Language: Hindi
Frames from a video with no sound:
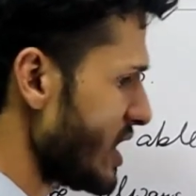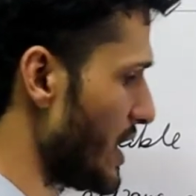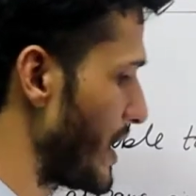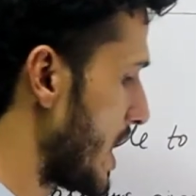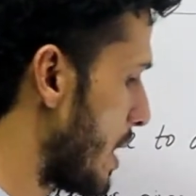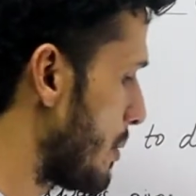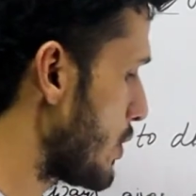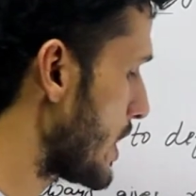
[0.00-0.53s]

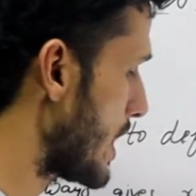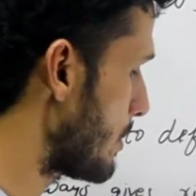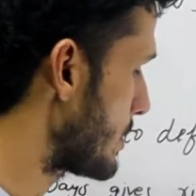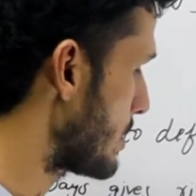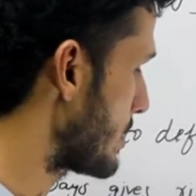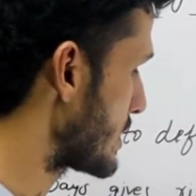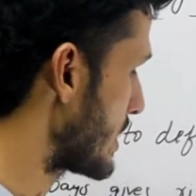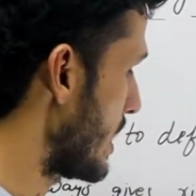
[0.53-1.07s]
डेमो की हेल्प
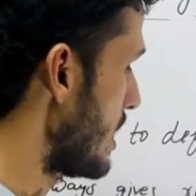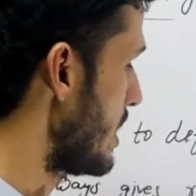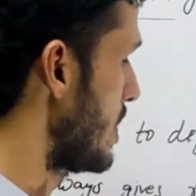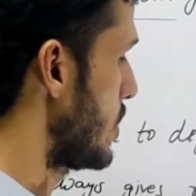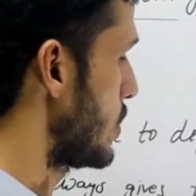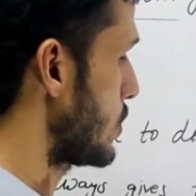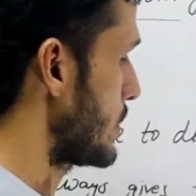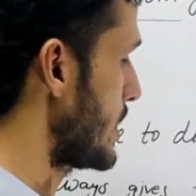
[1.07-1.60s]
से बताया
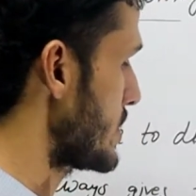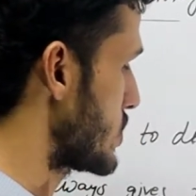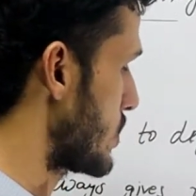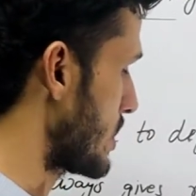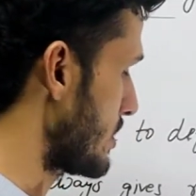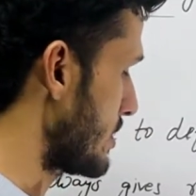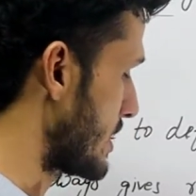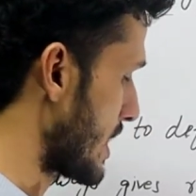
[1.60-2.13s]
उसने एक
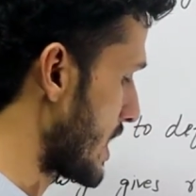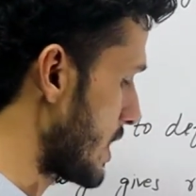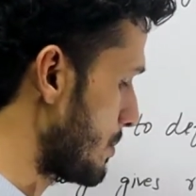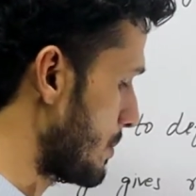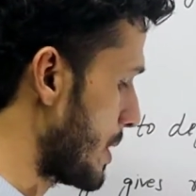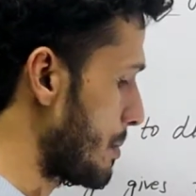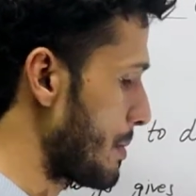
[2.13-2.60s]
छोटा सा सर्किट